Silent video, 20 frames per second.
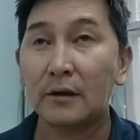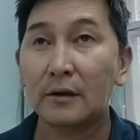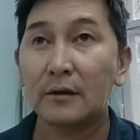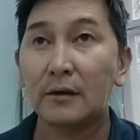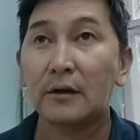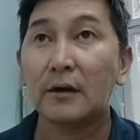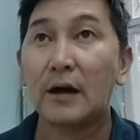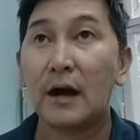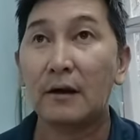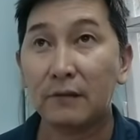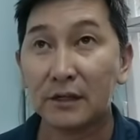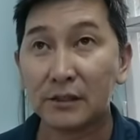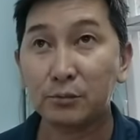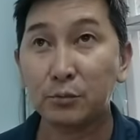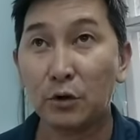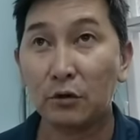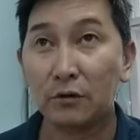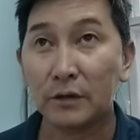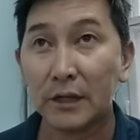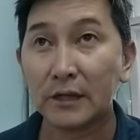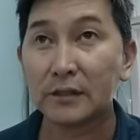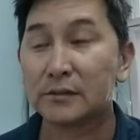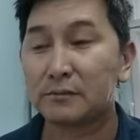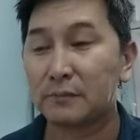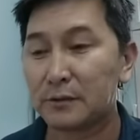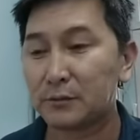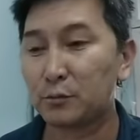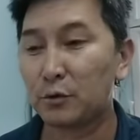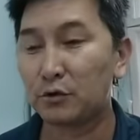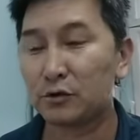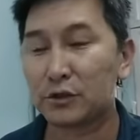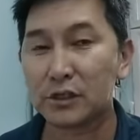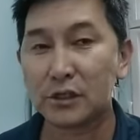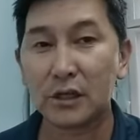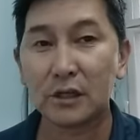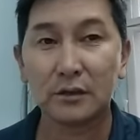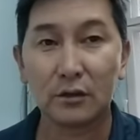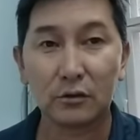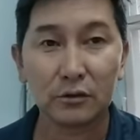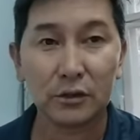А, 8, да? С 8
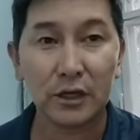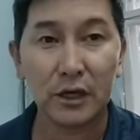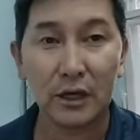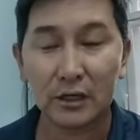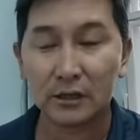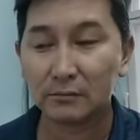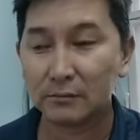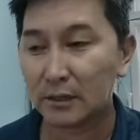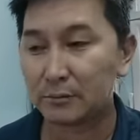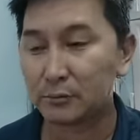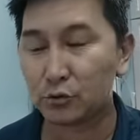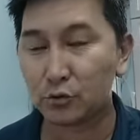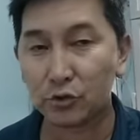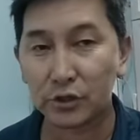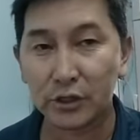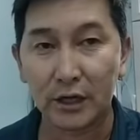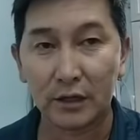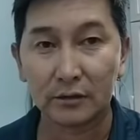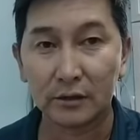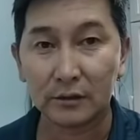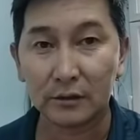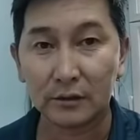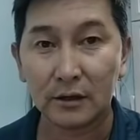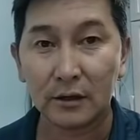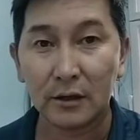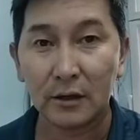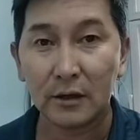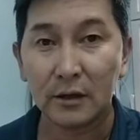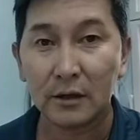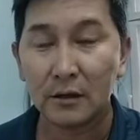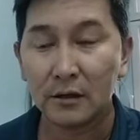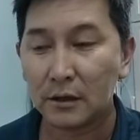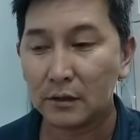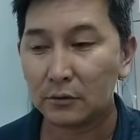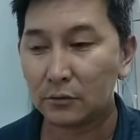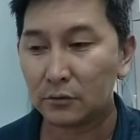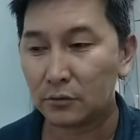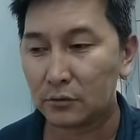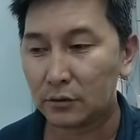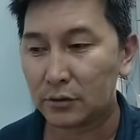числа народ якобы обсуждает это. Я
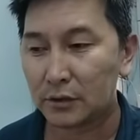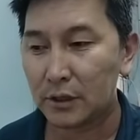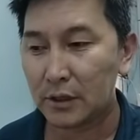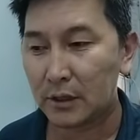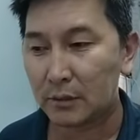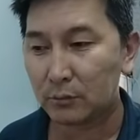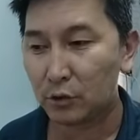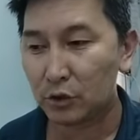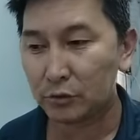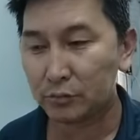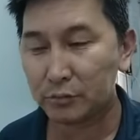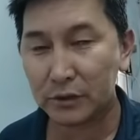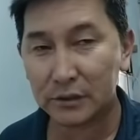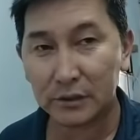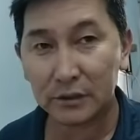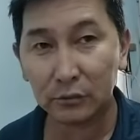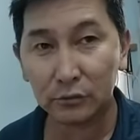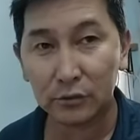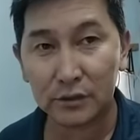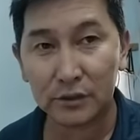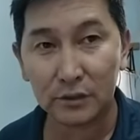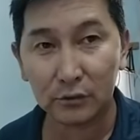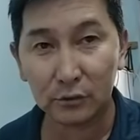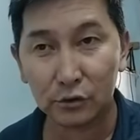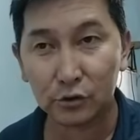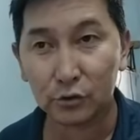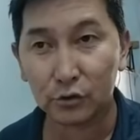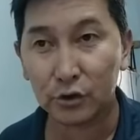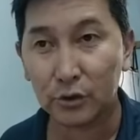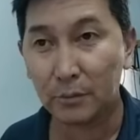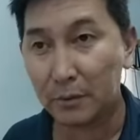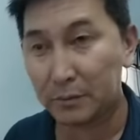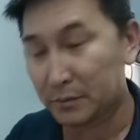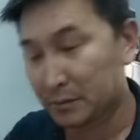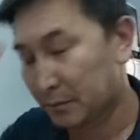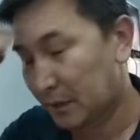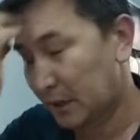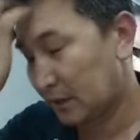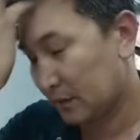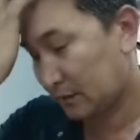говорю, окей, а можешь мне скинуть ссылочку, чтобы я
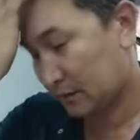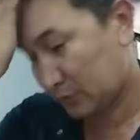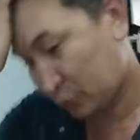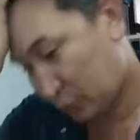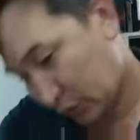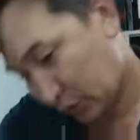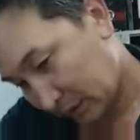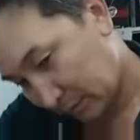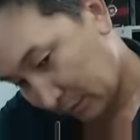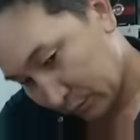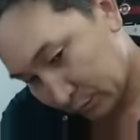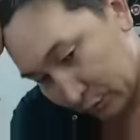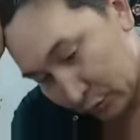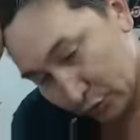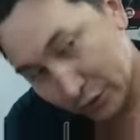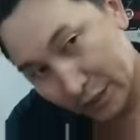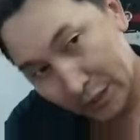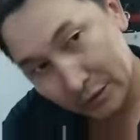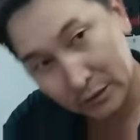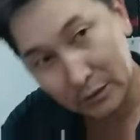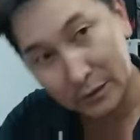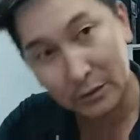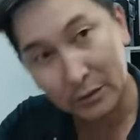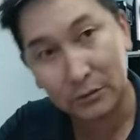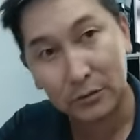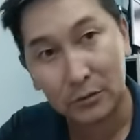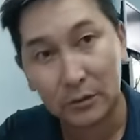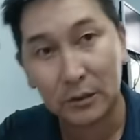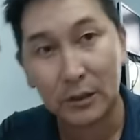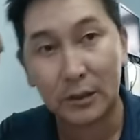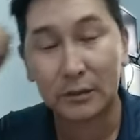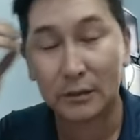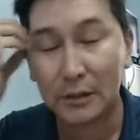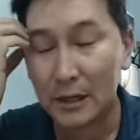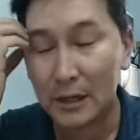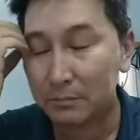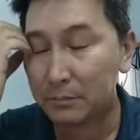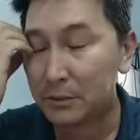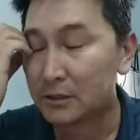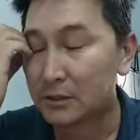посмотрел, что там обсуждает народ? Он говорит,
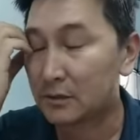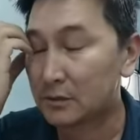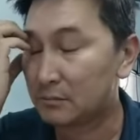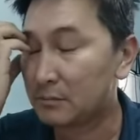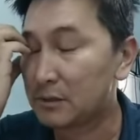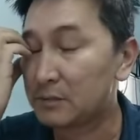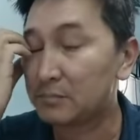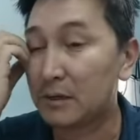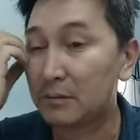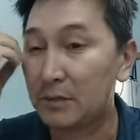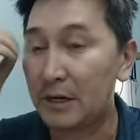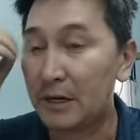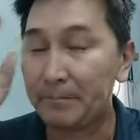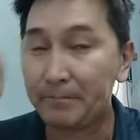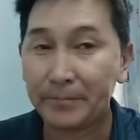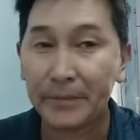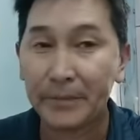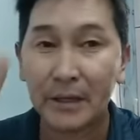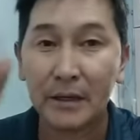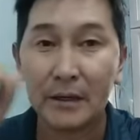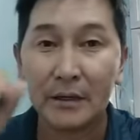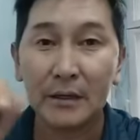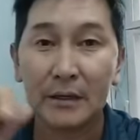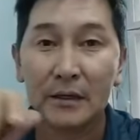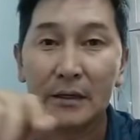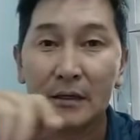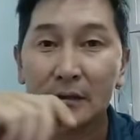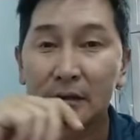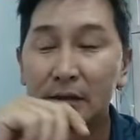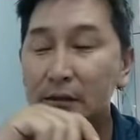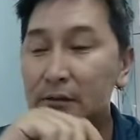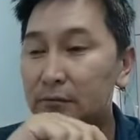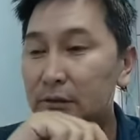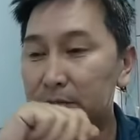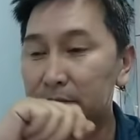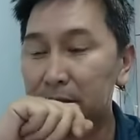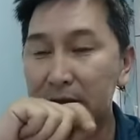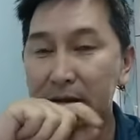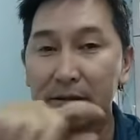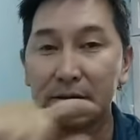да, пожалуйста, без проблем. И
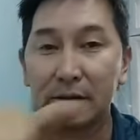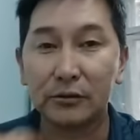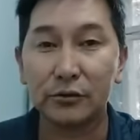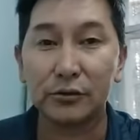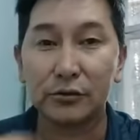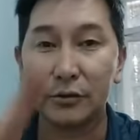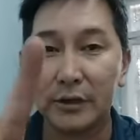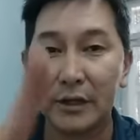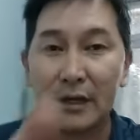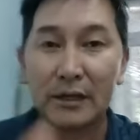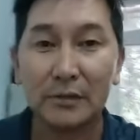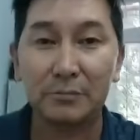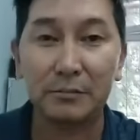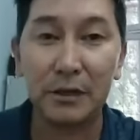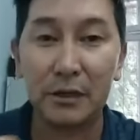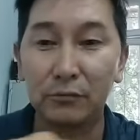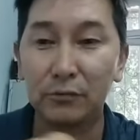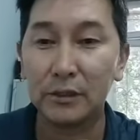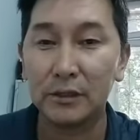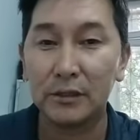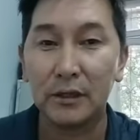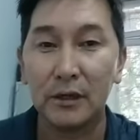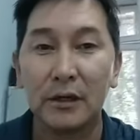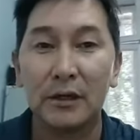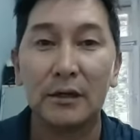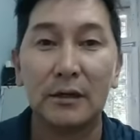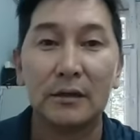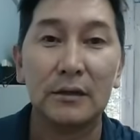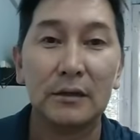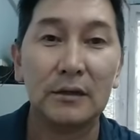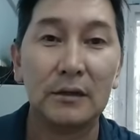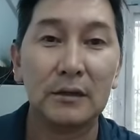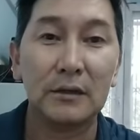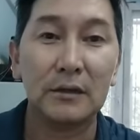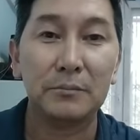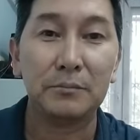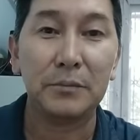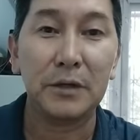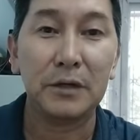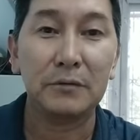скидывает мне ссылочку. Я теперь вот Э,
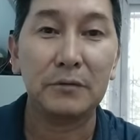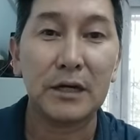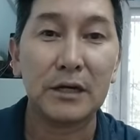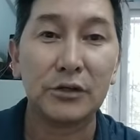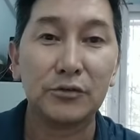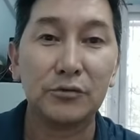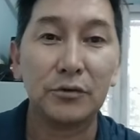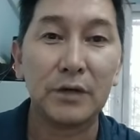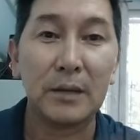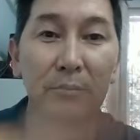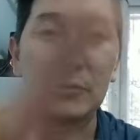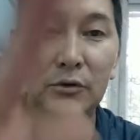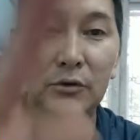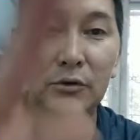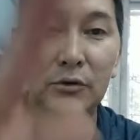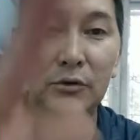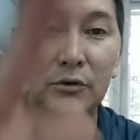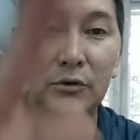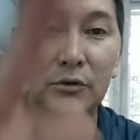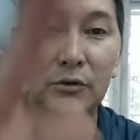переворачиваю камеру, я вам сейчас